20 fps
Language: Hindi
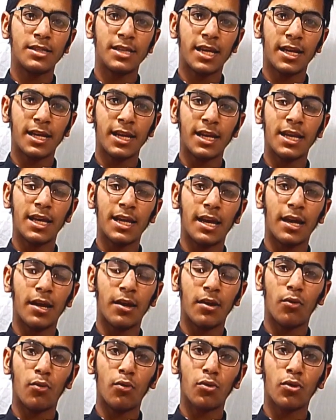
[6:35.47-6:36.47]
चैनल
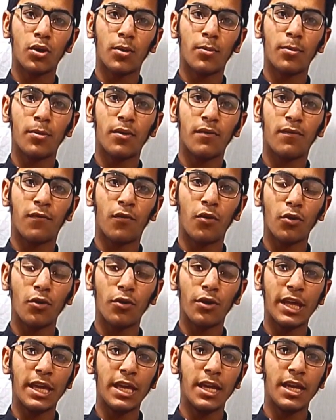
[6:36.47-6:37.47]
है उसका
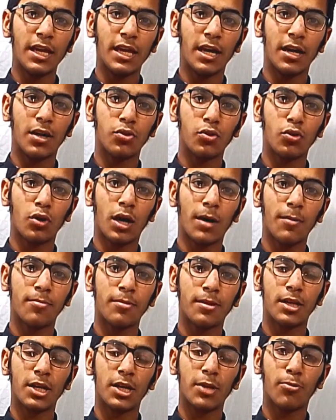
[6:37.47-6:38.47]
फॉलो नहीं किया तो आप